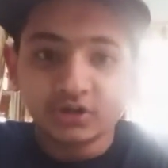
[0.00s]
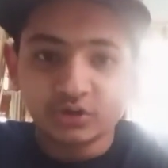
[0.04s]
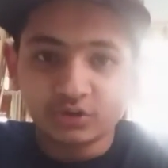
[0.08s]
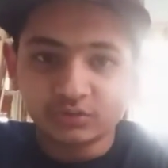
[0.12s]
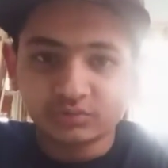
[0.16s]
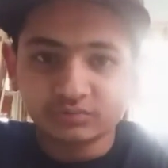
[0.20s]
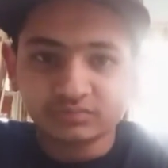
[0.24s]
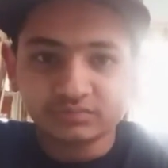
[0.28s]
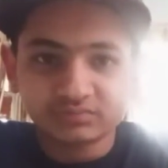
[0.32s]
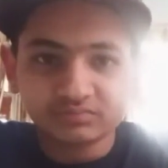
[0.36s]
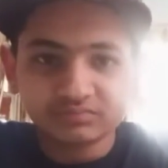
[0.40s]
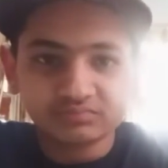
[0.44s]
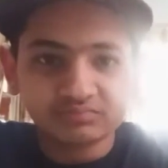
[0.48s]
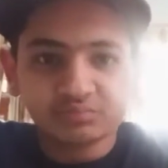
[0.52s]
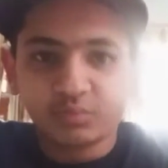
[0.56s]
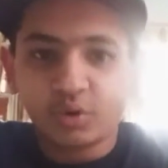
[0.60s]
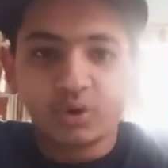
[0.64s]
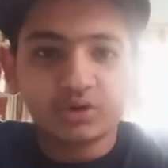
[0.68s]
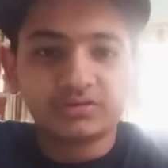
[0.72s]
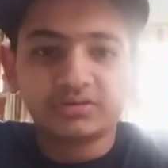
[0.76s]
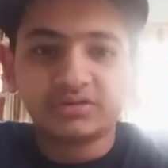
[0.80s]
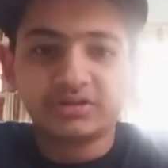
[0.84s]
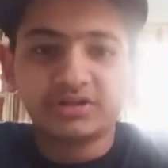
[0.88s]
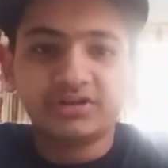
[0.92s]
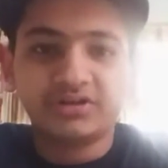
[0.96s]
तो
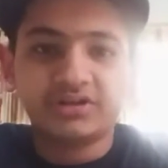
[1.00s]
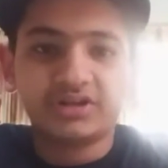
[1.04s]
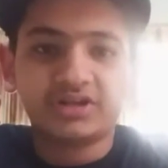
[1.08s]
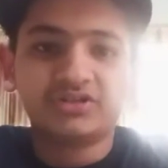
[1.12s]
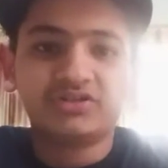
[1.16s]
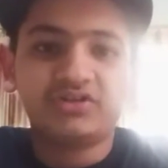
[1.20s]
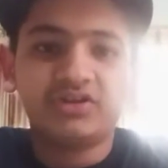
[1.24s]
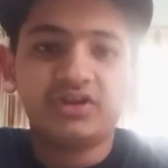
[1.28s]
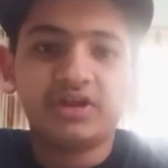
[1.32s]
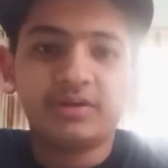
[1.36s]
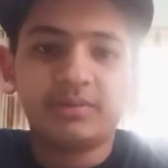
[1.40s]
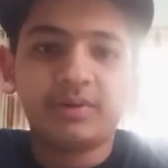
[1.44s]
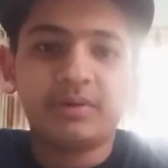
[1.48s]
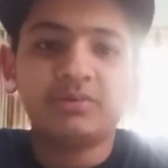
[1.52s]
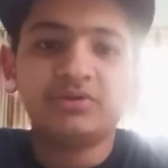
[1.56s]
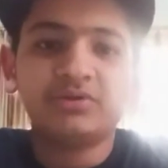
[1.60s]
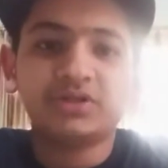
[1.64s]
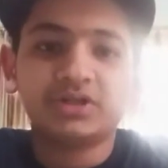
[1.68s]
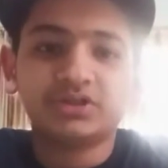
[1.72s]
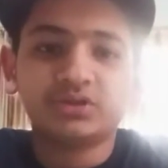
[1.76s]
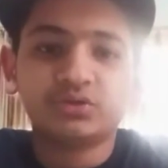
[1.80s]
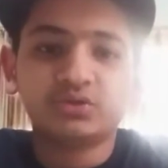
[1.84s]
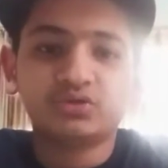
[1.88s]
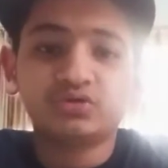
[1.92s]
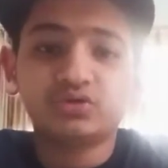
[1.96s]
बहुत इंटरेस्टिंग है मैं भी
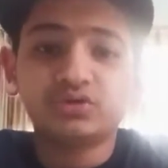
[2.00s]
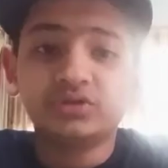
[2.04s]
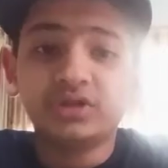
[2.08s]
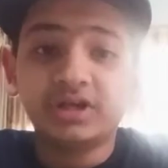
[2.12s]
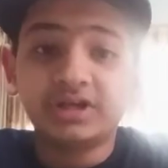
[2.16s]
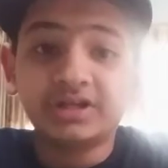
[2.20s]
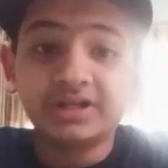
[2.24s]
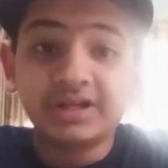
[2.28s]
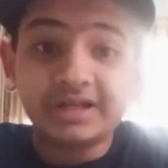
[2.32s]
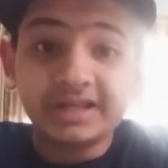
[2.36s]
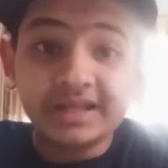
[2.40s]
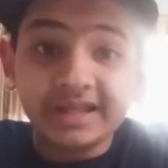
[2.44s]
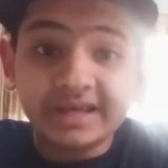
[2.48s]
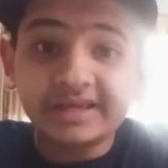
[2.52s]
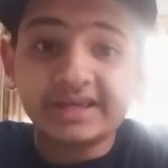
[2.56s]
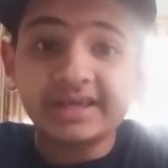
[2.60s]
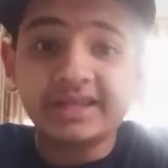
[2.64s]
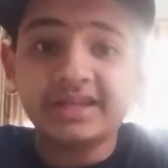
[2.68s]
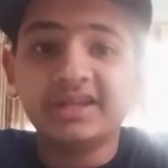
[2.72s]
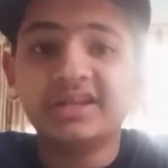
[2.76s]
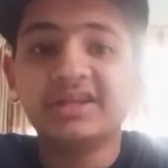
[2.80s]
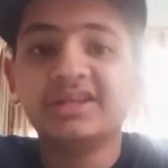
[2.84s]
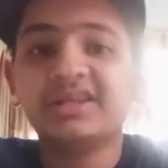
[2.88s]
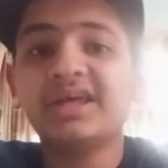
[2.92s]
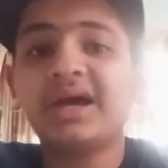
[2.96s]
चाहता हूँ उसको देखना
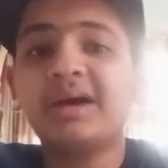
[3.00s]
लेकिन